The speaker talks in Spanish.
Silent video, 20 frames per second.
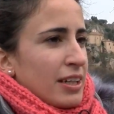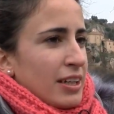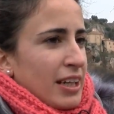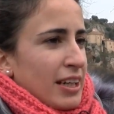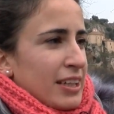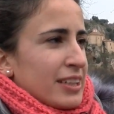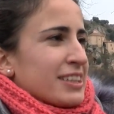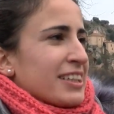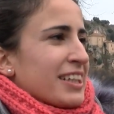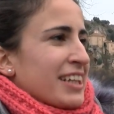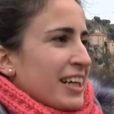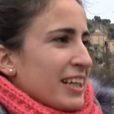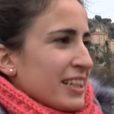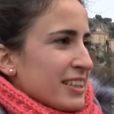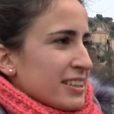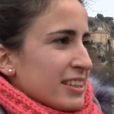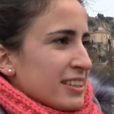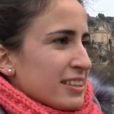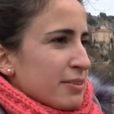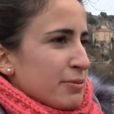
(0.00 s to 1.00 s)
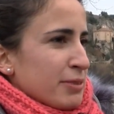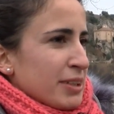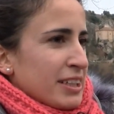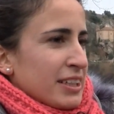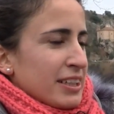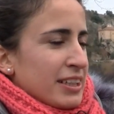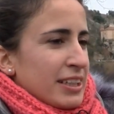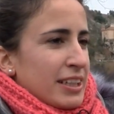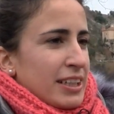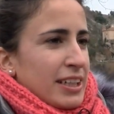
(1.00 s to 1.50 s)
Hay que ser realistas también.
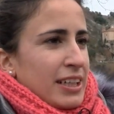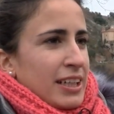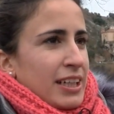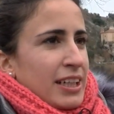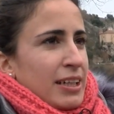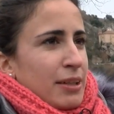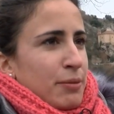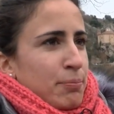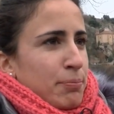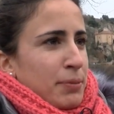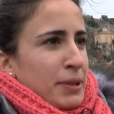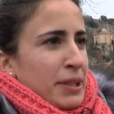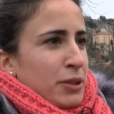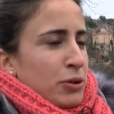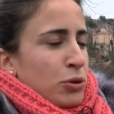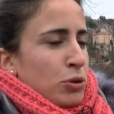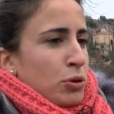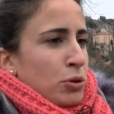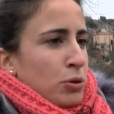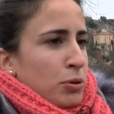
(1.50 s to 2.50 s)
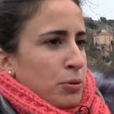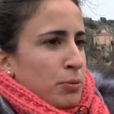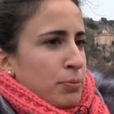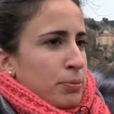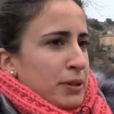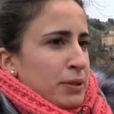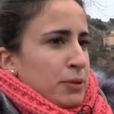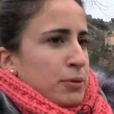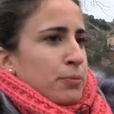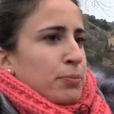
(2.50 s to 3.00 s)
Pero,
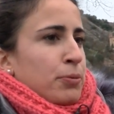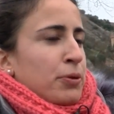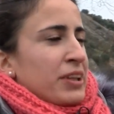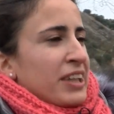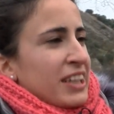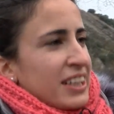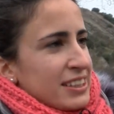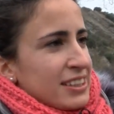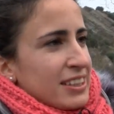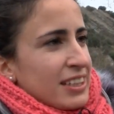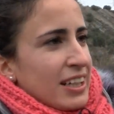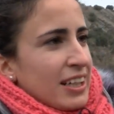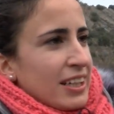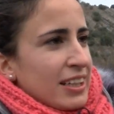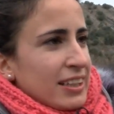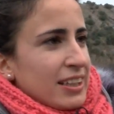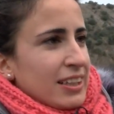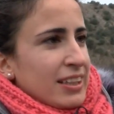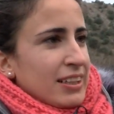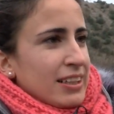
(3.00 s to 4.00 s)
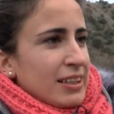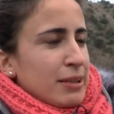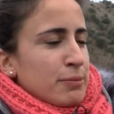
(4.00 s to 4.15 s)
pero poder estar en